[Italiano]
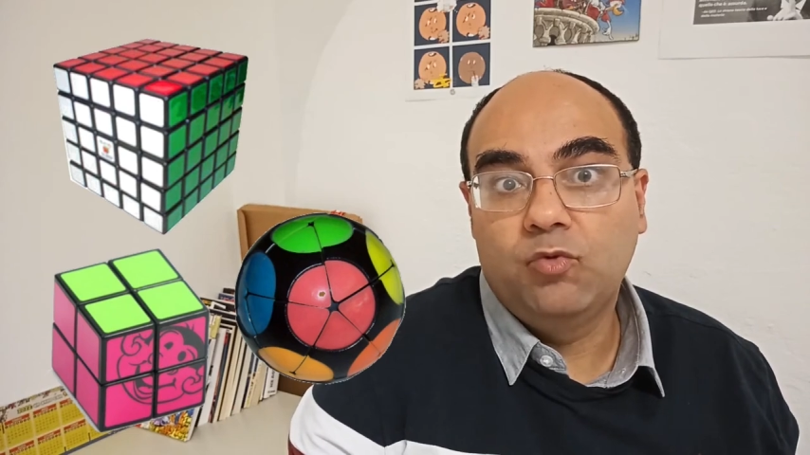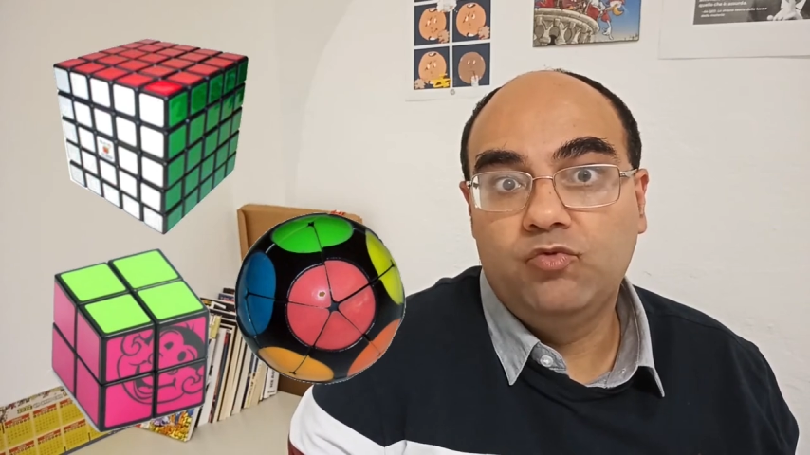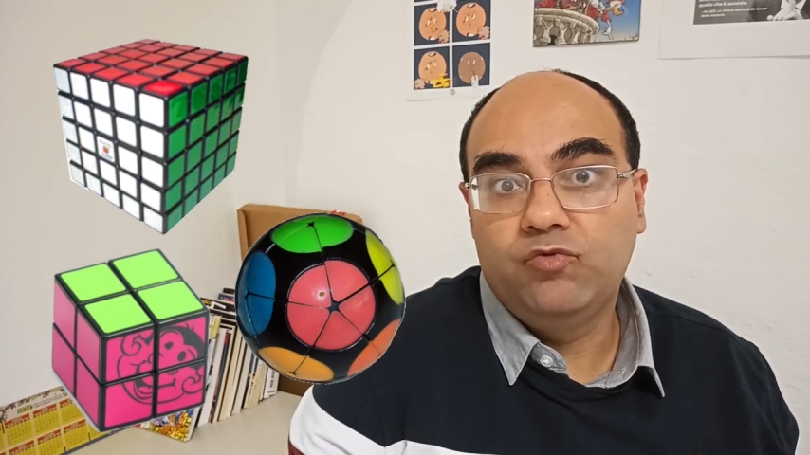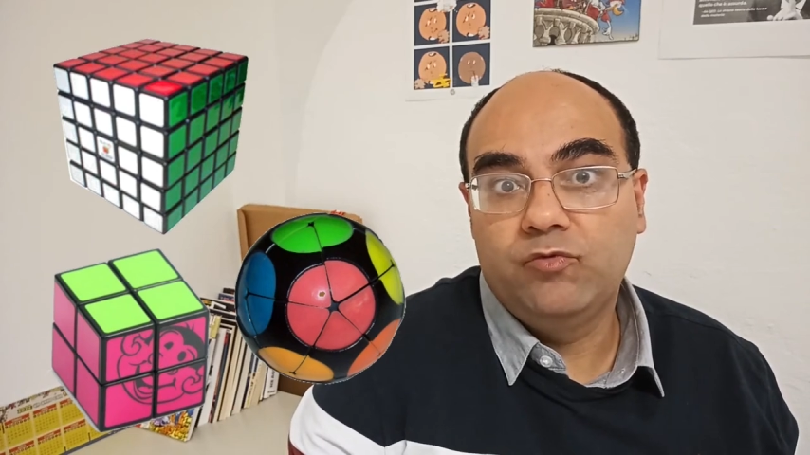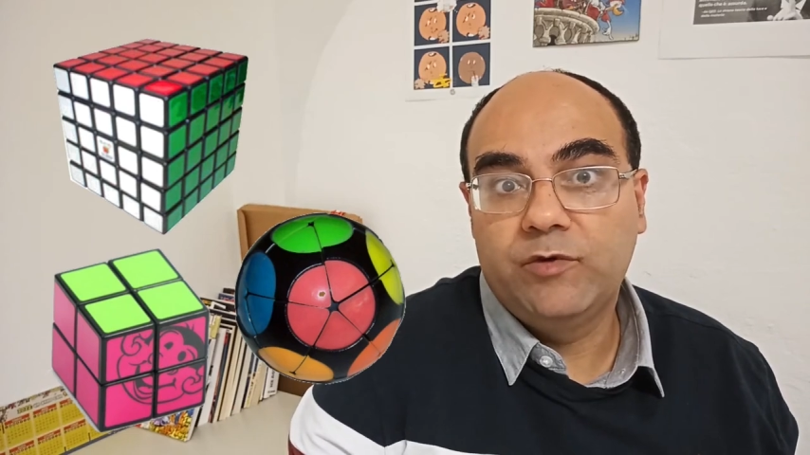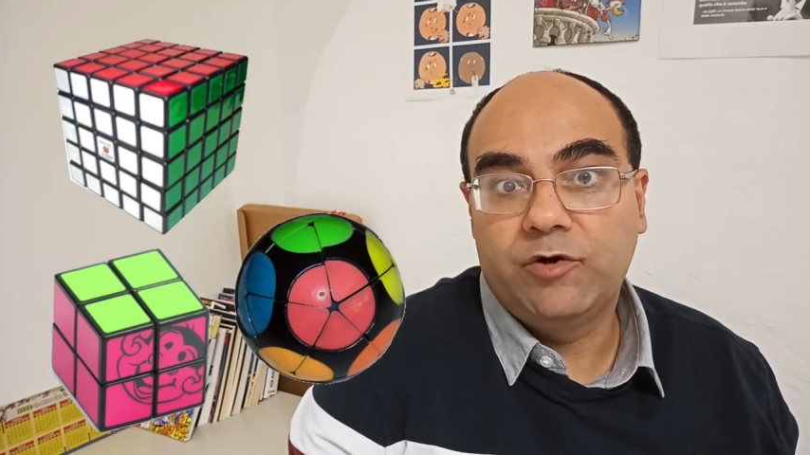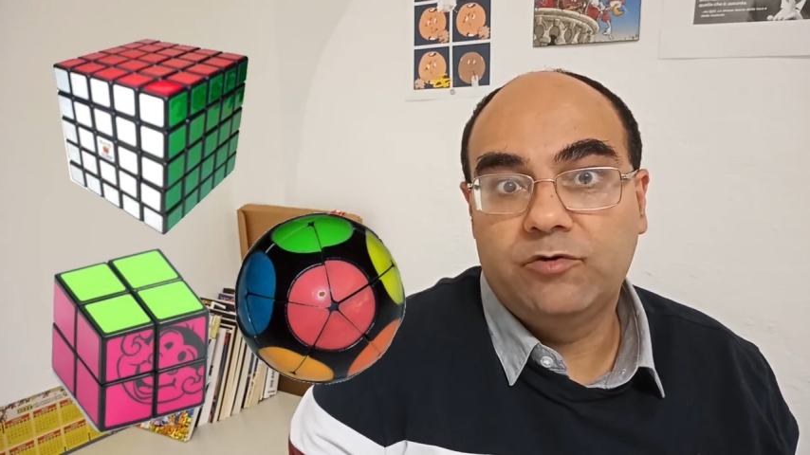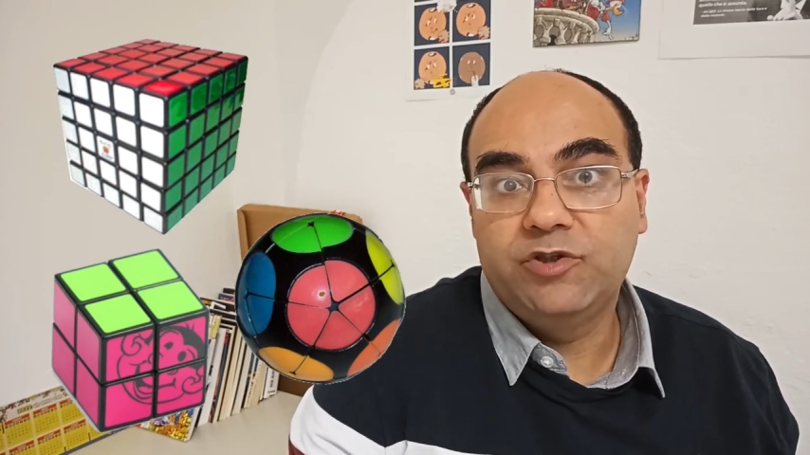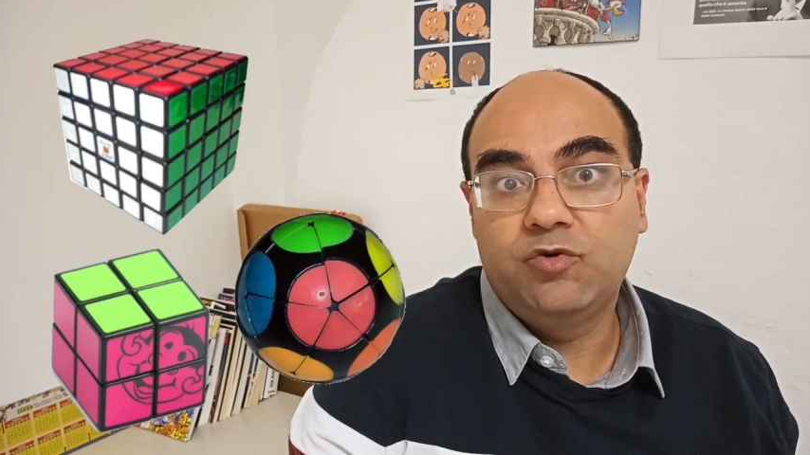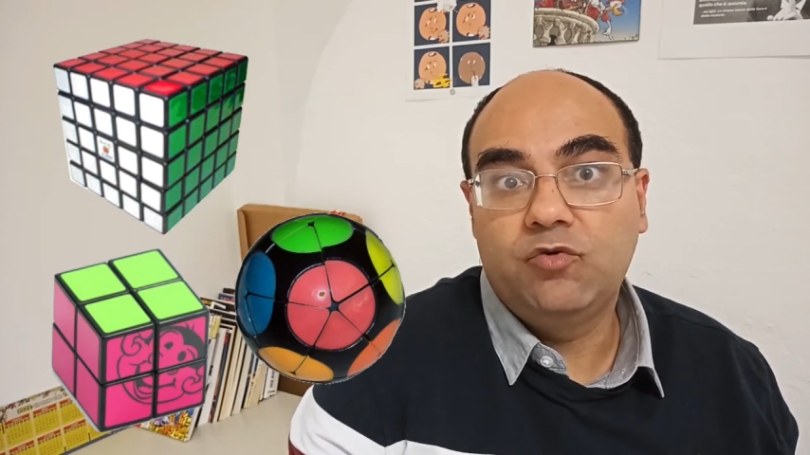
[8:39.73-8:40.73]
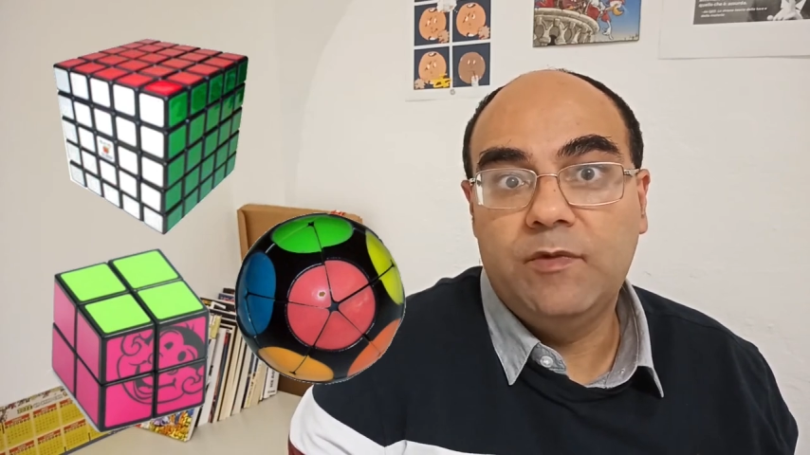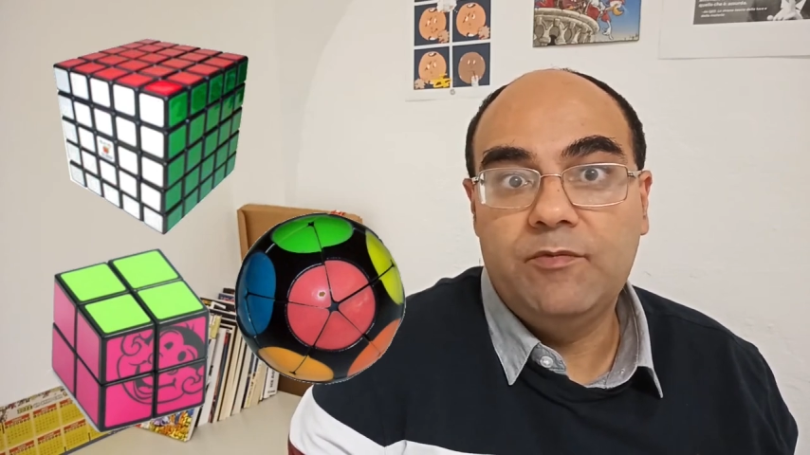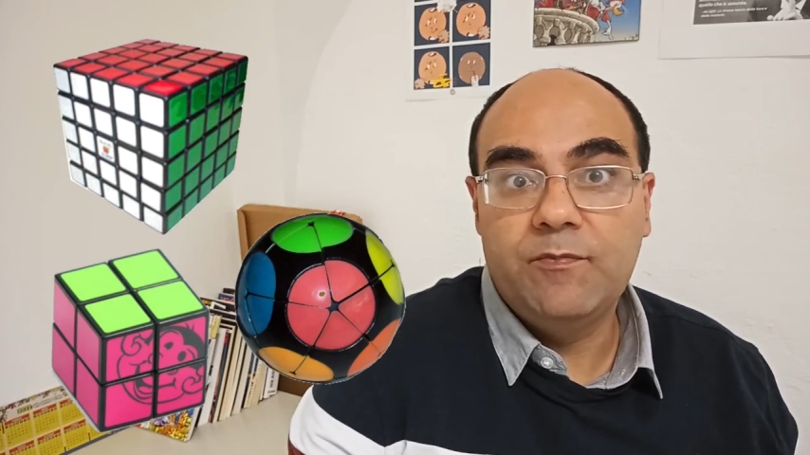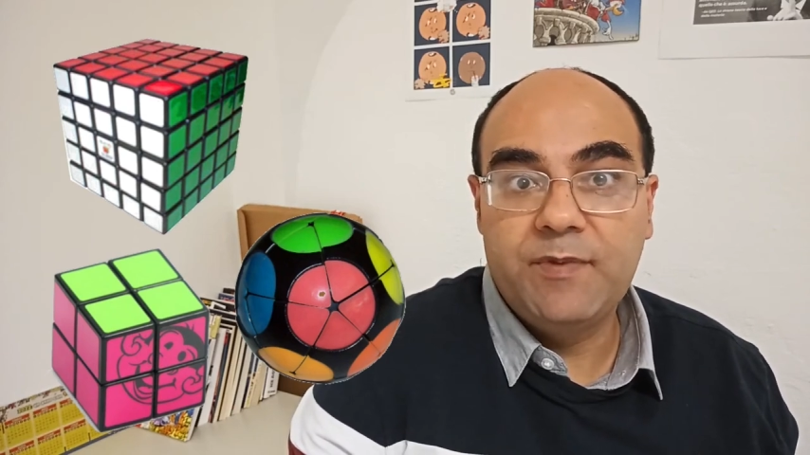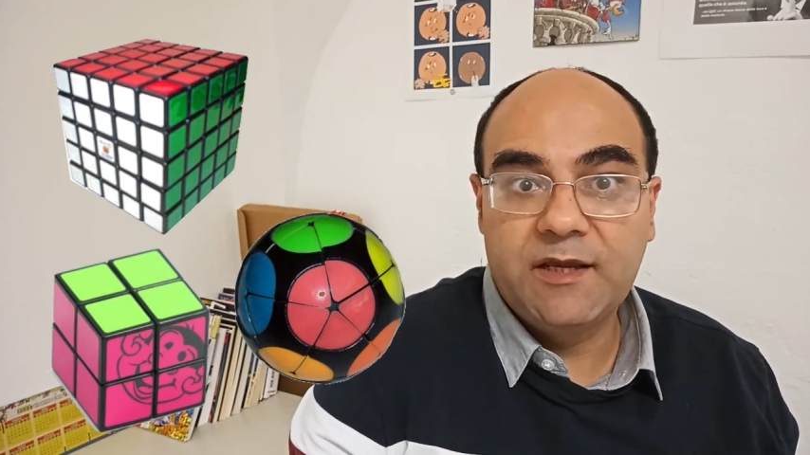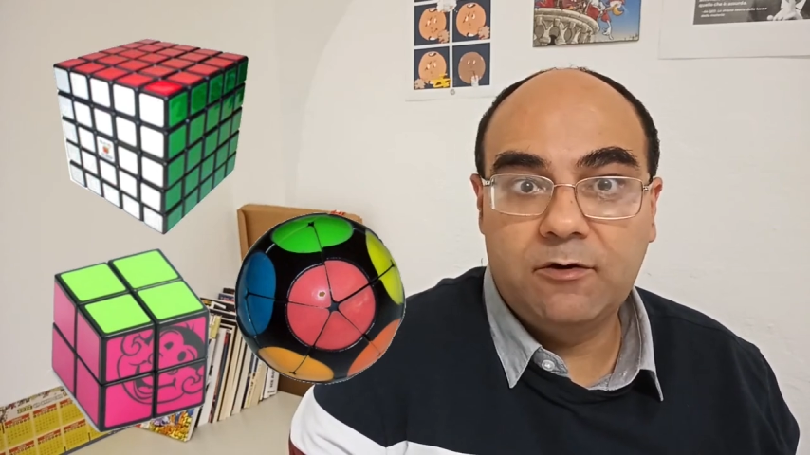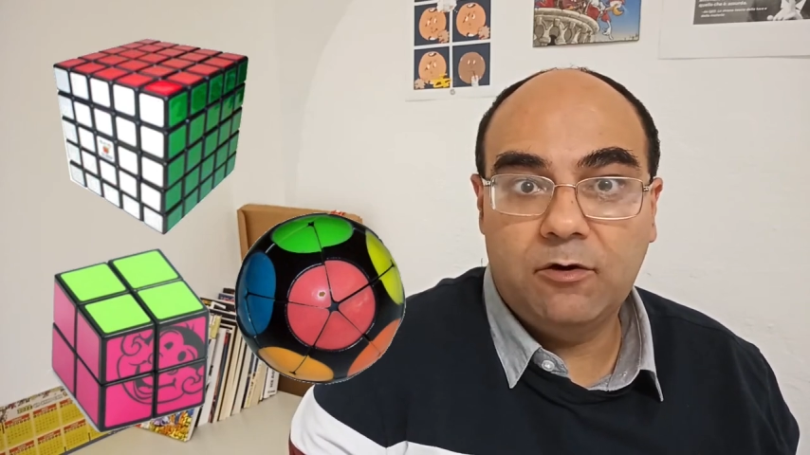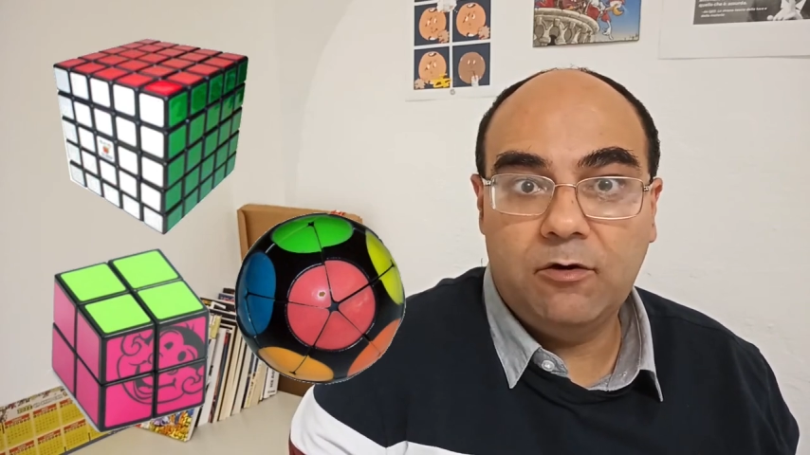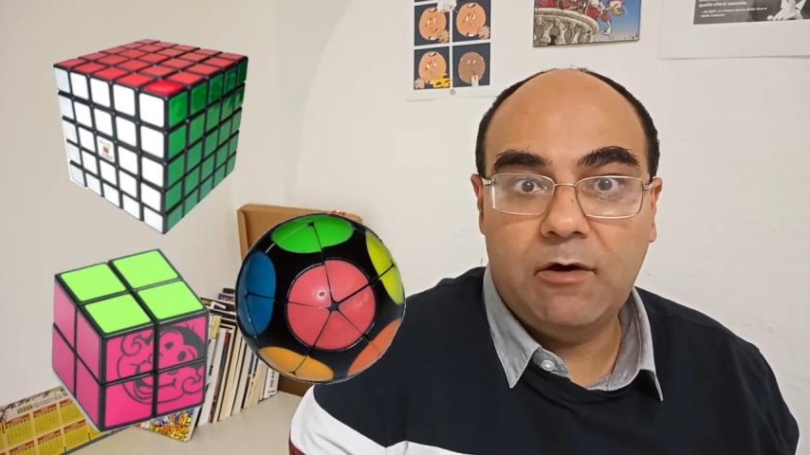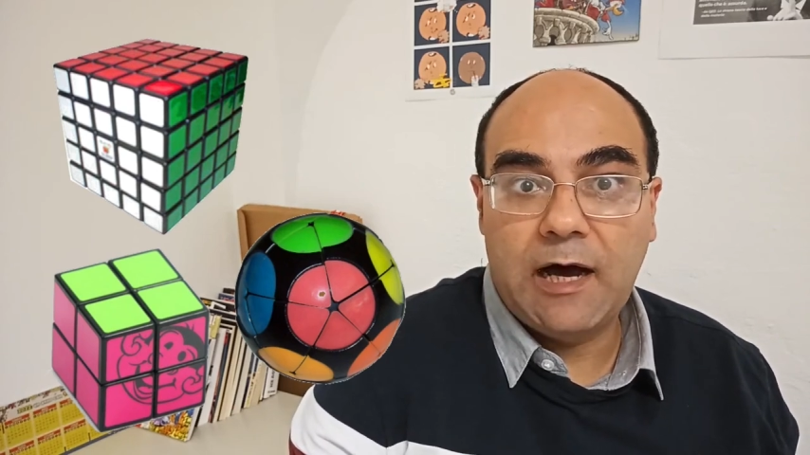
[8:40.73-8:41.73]
un numero di cubi più
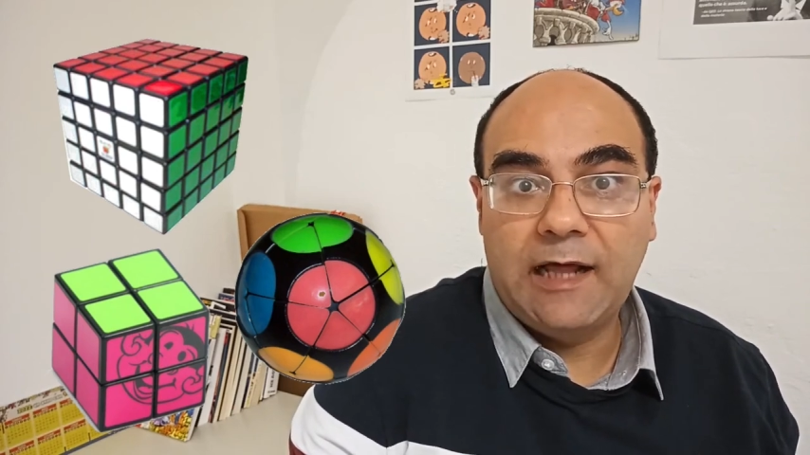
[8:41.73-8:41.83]
piccolo,